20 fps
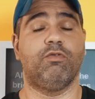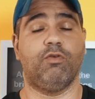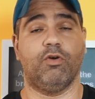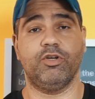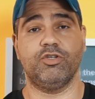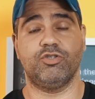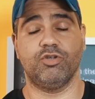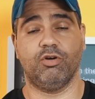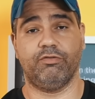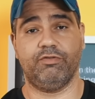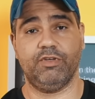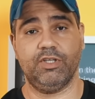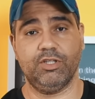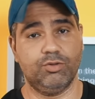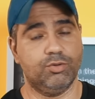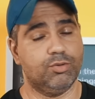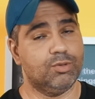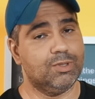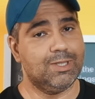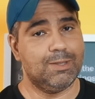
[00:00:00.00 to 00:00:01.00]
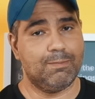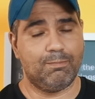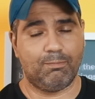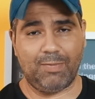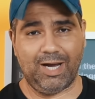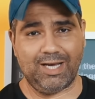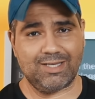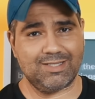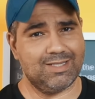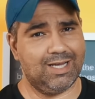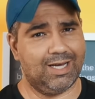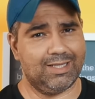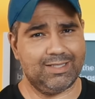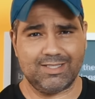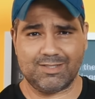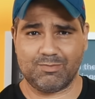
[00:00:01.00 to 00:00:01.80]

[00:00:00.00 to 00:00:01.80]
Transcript: fone de ouvido, mais nada.